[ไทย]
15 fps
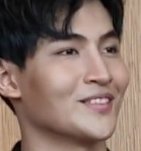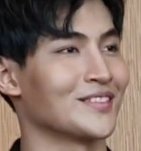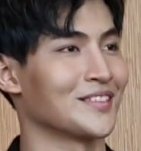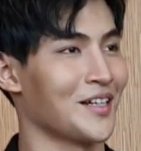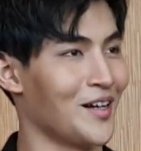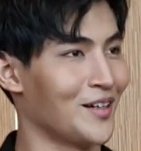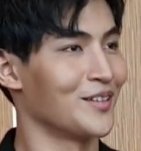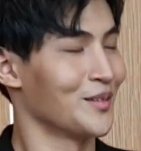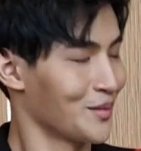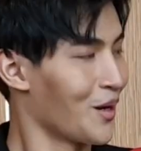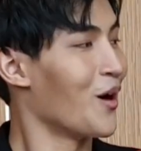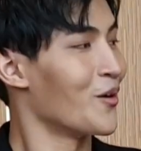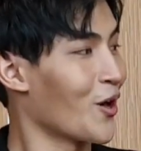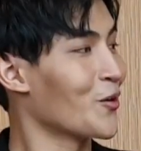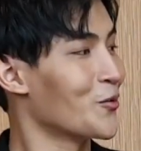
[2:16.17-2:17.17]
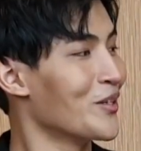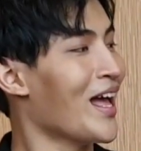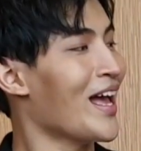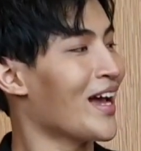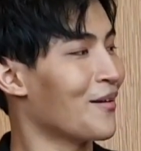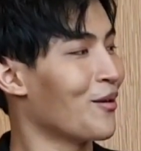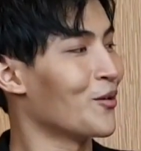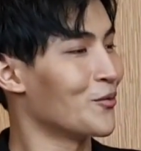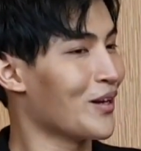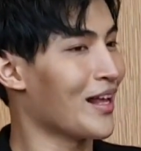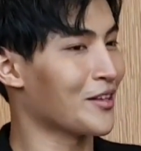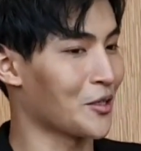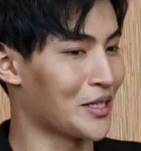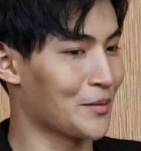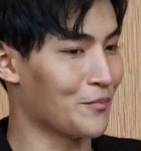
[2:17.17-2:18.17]
ก็รอดูได้ครับรอดูได้
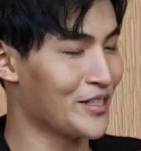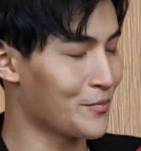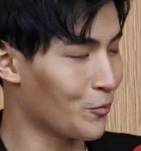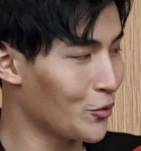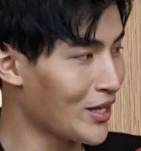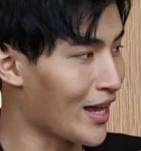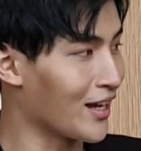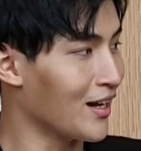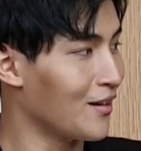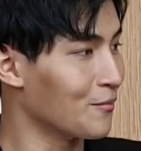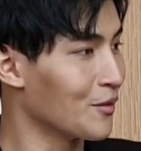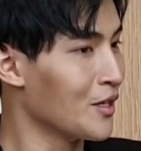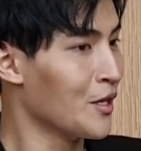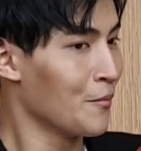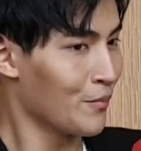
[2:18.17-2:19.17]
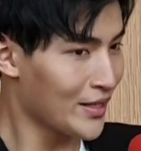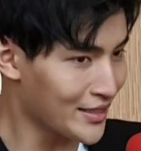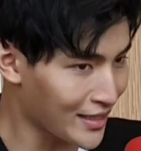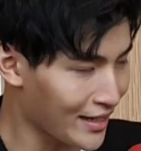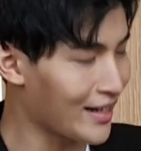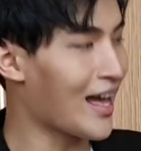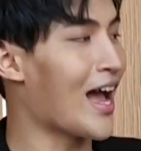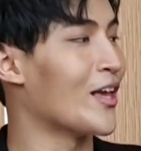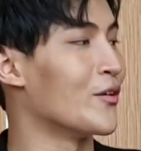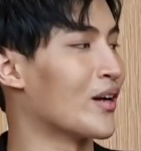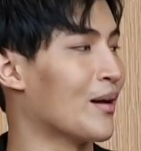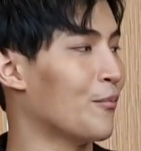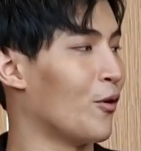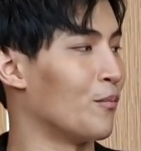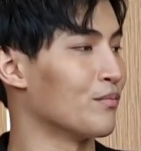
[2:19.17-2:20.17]
ตอนนี้ผู้ใหญ่ก็พิจารณาอยู่
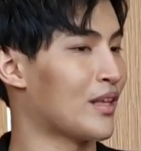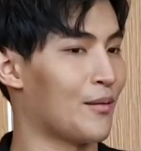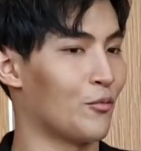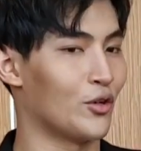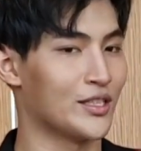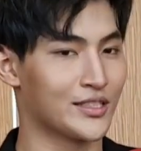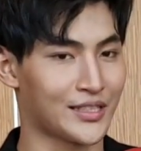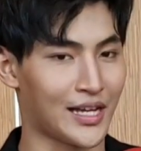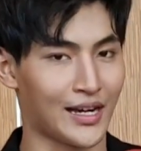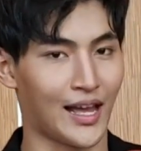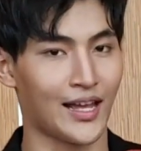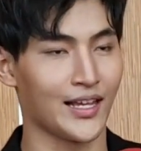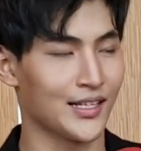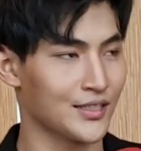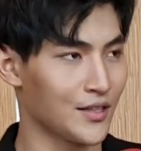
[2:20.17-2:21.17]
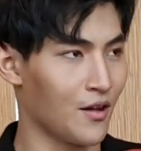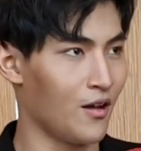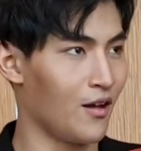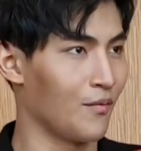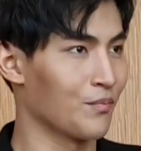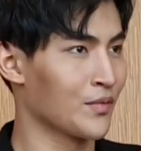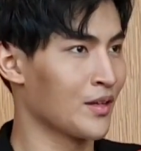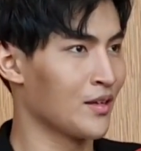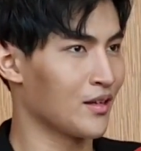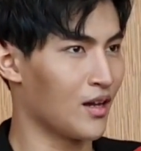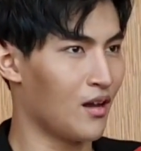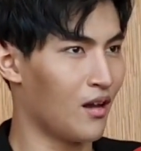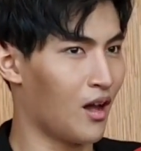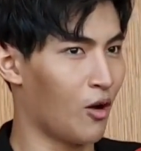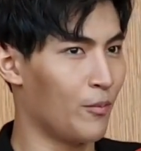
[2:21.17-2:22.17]
ครับผมทางบริษัท IS ก็
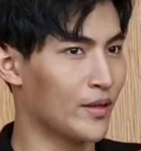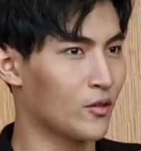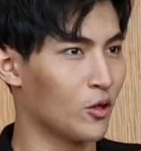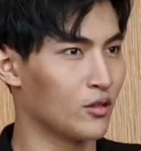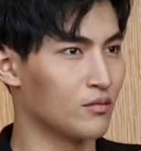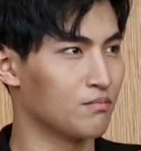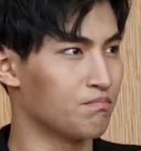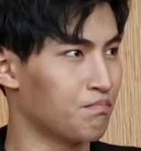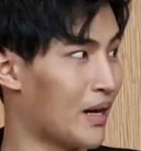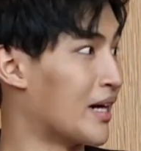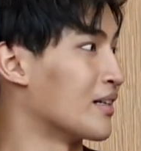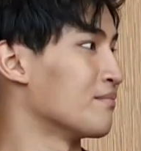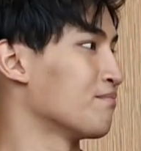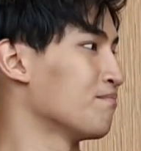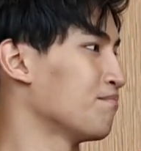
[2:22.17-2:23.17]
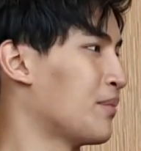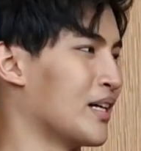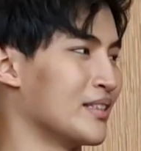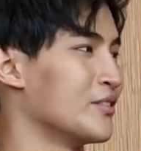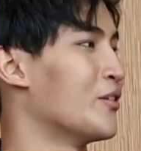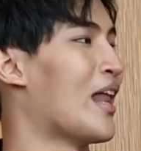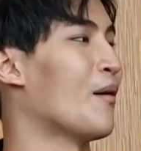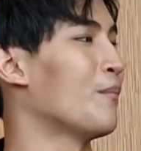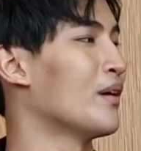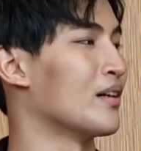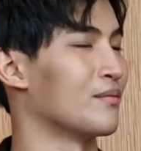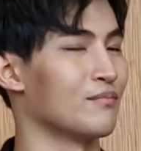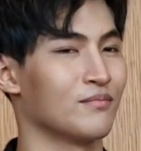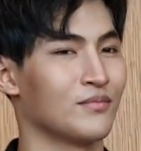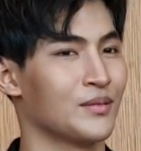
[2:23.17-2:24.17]
ก็เขาเป็นคนเปิดเปิดอยู่แล้ว เปิ
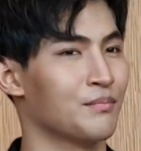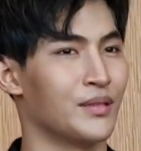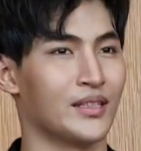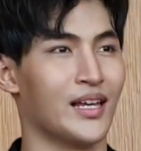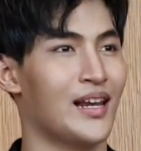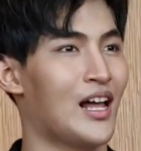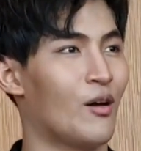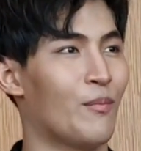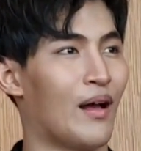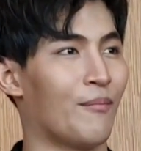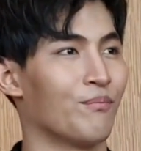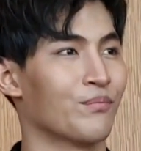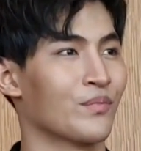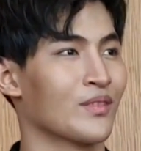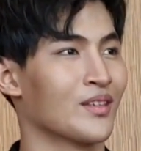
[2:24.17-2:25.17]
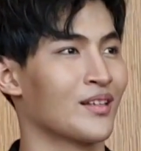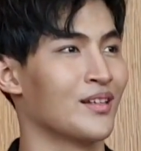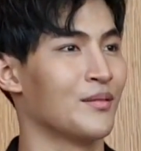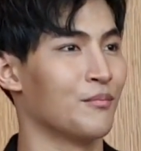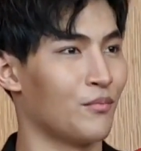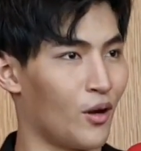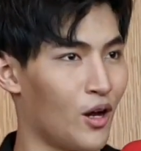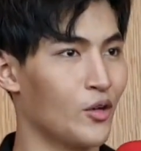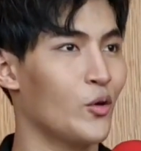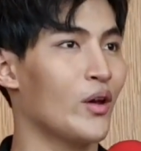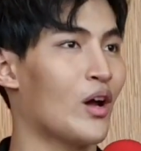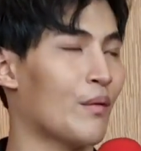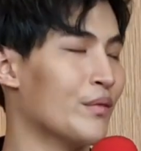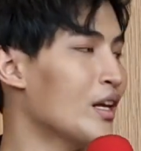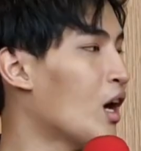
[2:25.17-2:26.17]
ด เปิดให้เราแบบเพราะด้วย
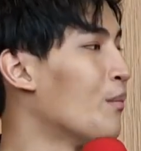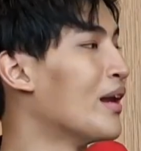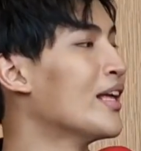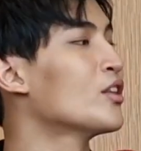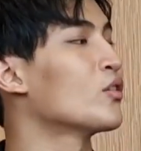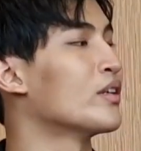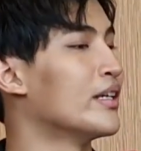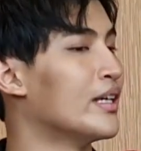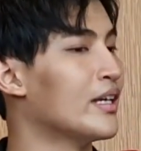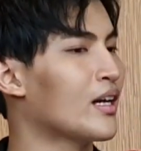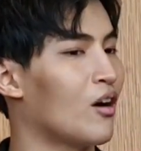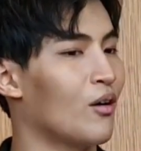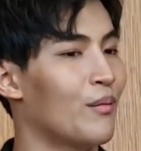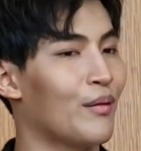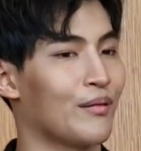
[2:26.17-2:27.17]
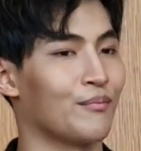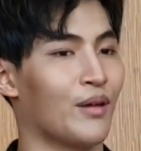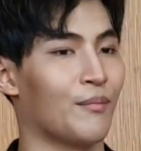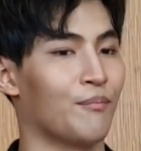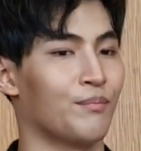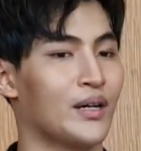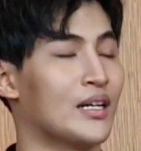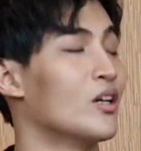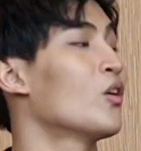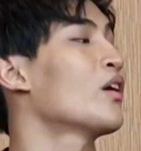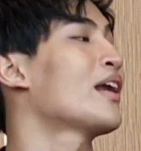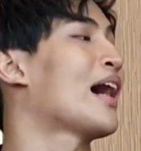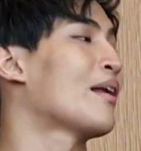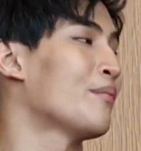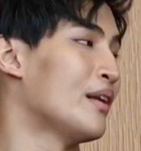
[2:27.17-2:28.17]
ความที่เรามาเล่นตรงนี้ เขาก็เหมือนแบบเปิดโลก
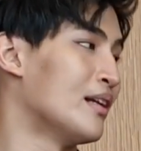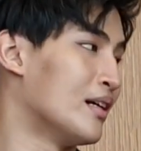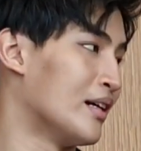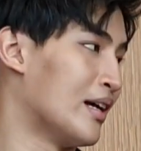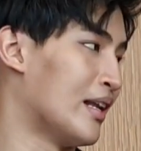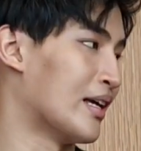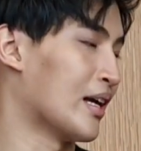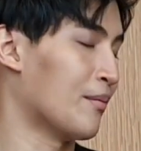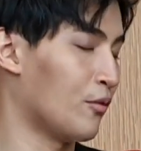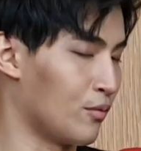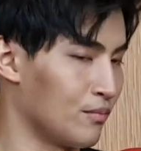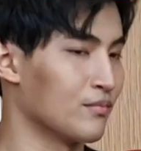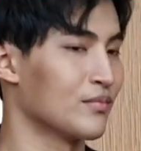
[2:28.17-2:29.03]
ทัศน์ไปเลยอะไรครับผม